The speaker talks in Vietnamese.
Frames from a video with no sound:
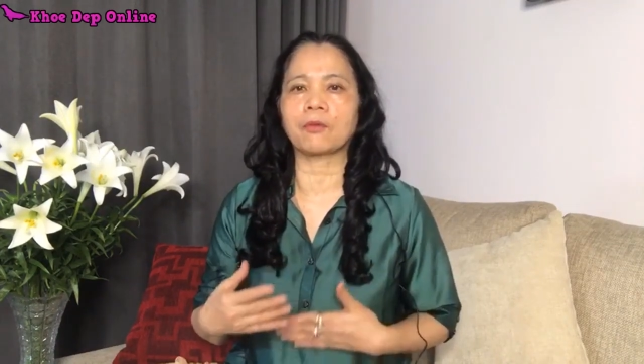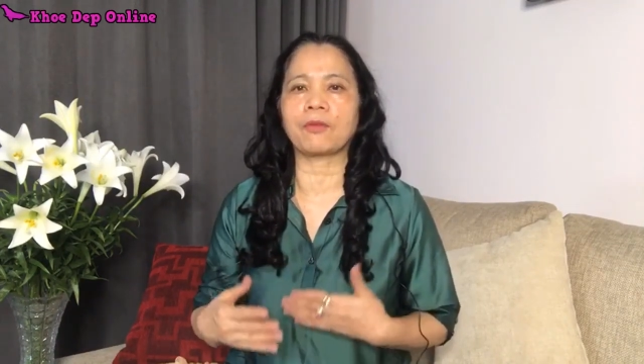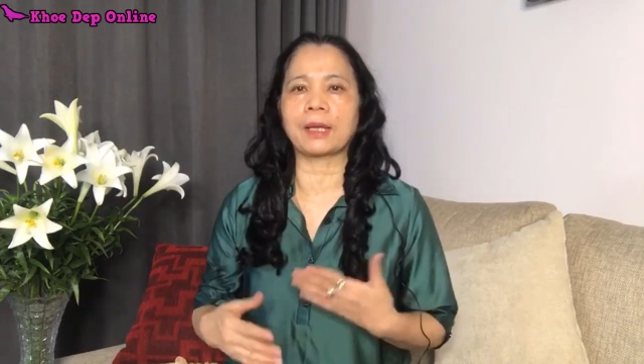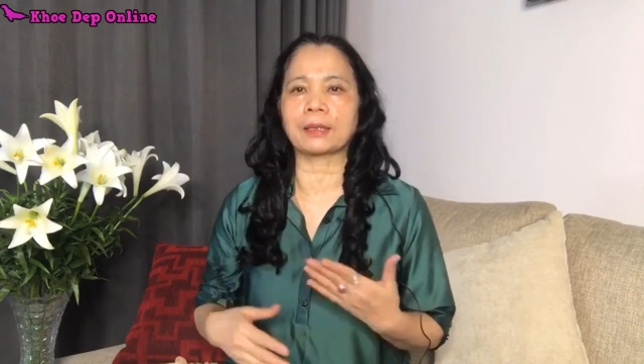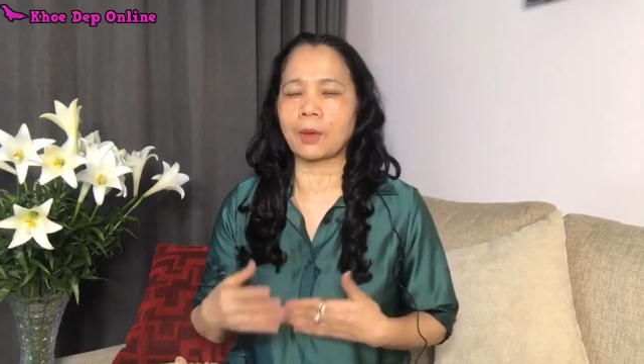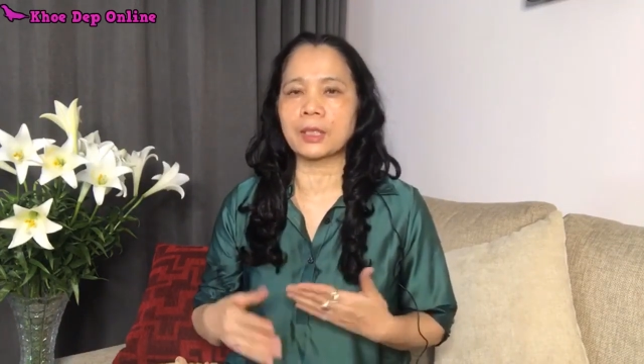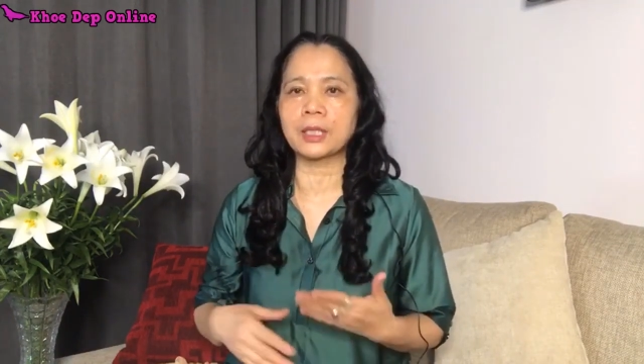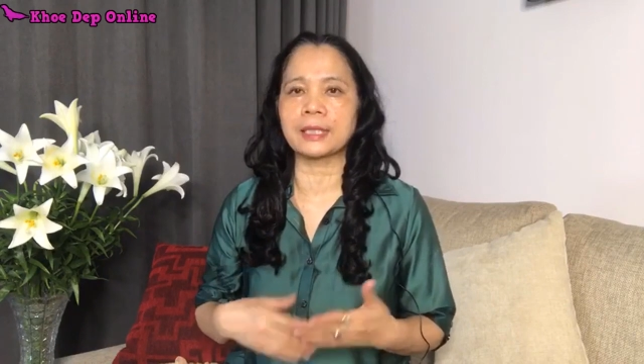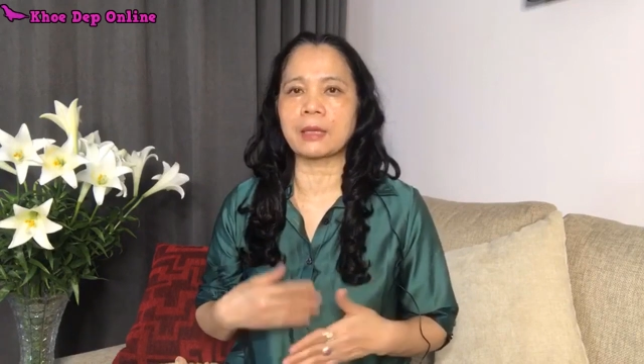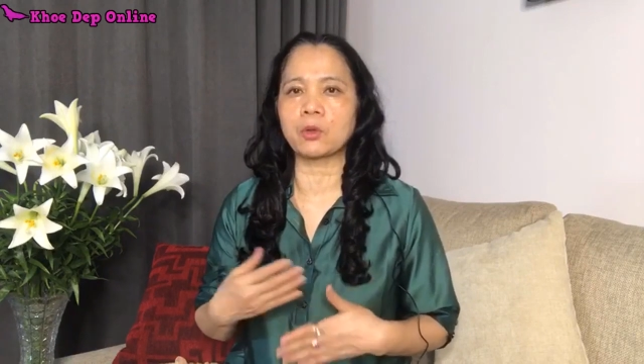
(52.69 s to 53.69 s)
và quá
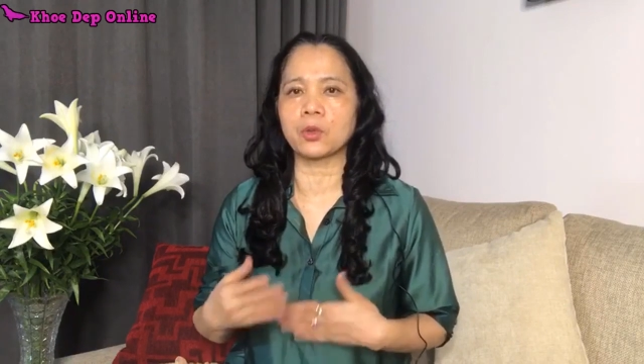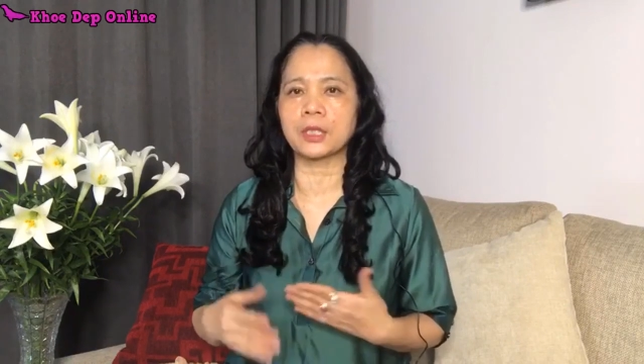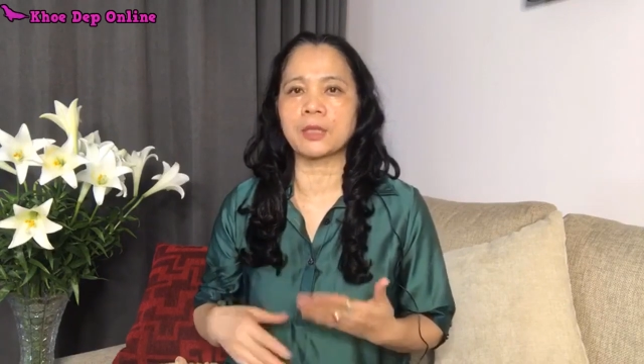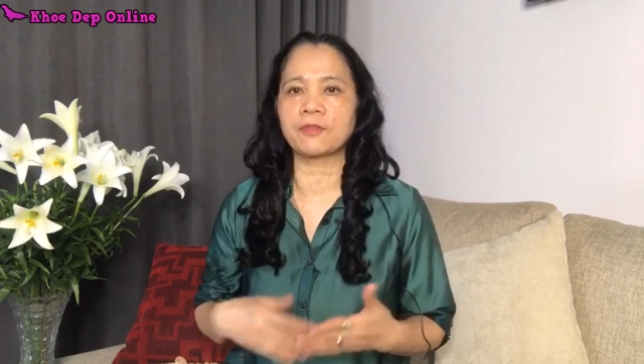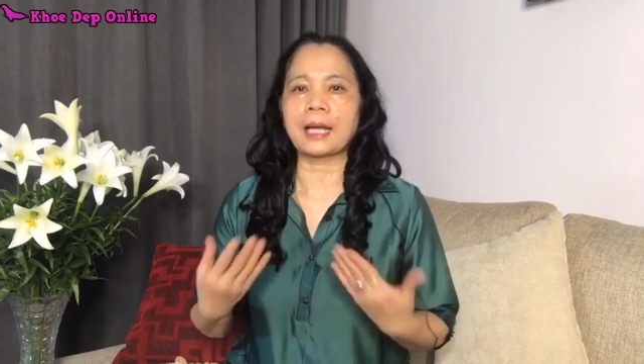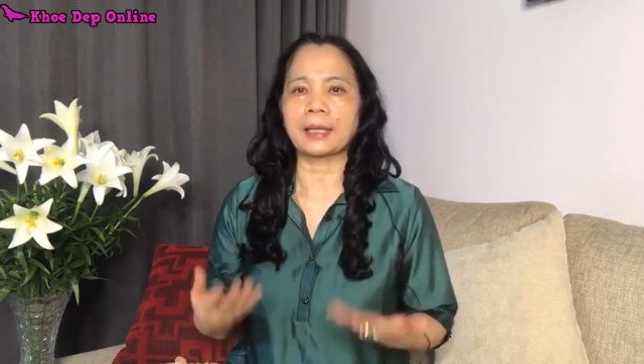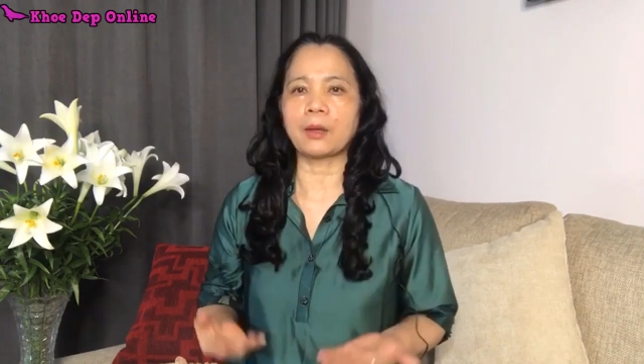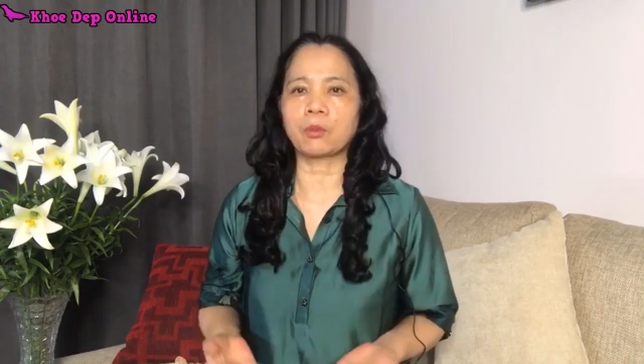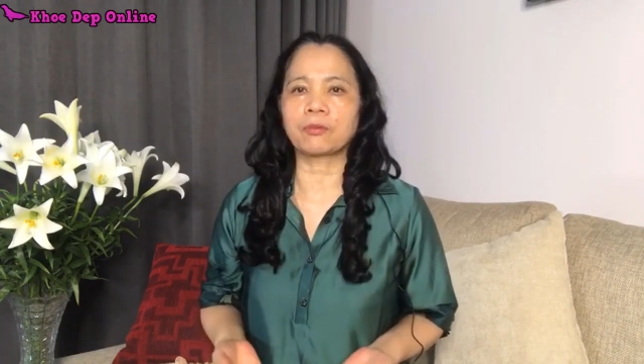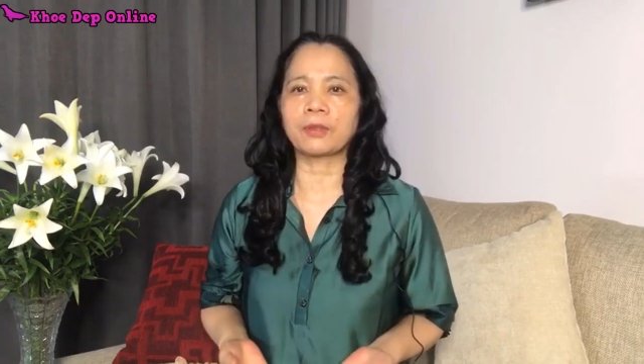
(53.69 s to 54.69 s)
trình trao đổi chất thải
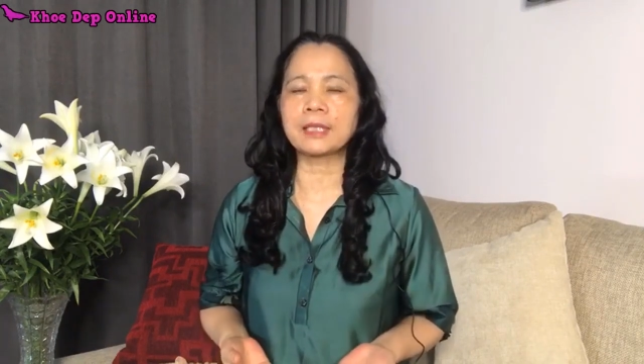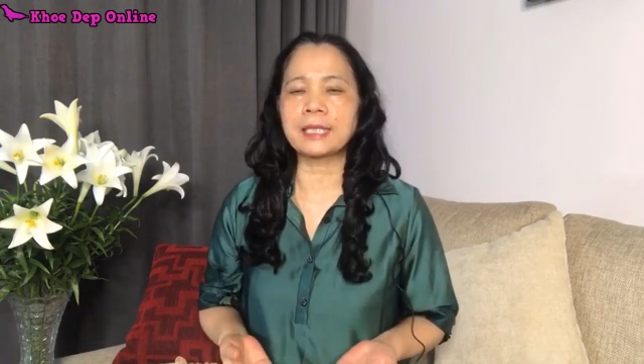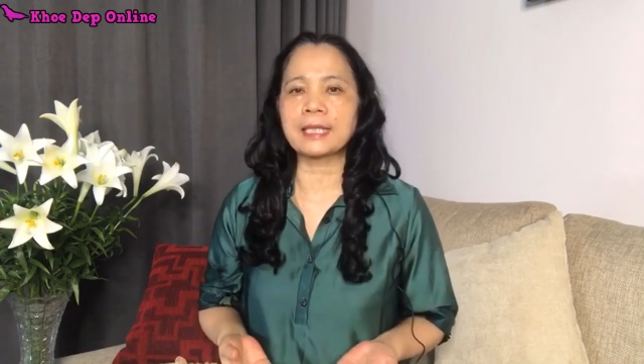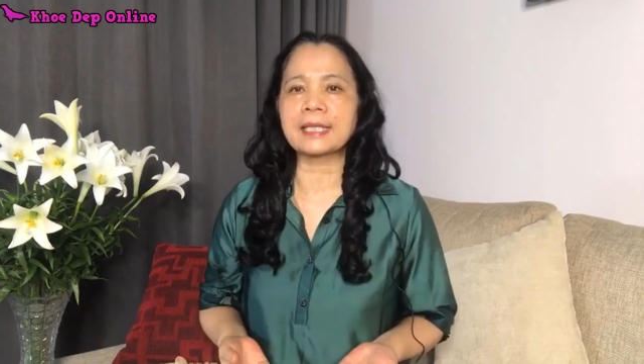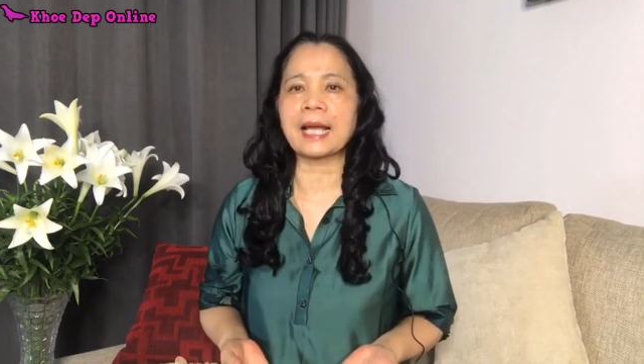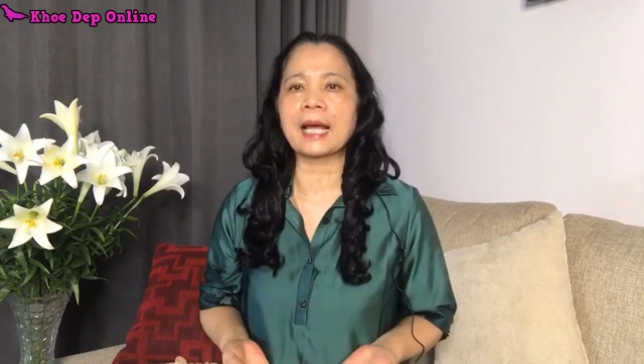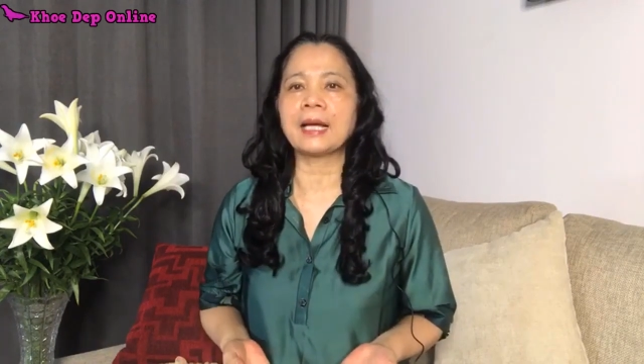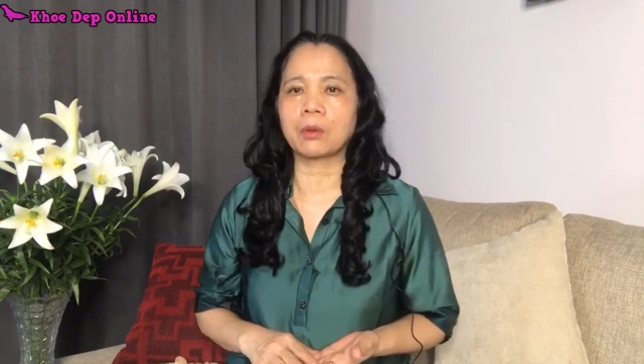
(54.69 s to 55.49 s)
độc vẫn diễn ra